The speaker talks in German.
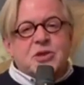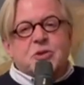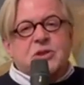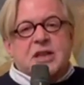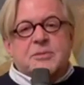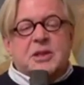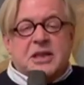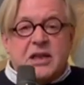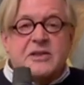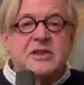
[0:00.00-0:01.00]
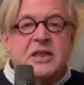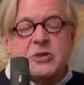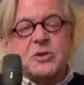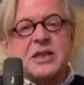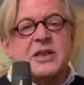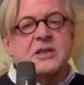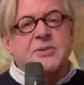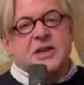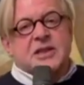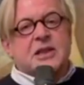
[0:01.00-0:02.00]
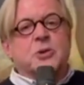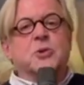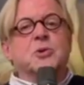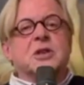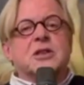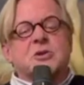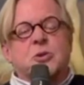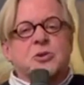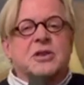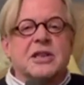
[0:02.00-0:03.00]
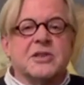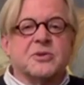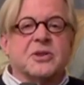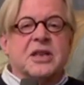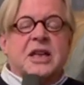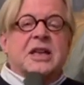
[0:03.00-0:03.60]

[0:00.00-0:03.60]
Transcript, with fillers: Sie können dreimal raten. Natürlich, es war der König der Hoteliers oder,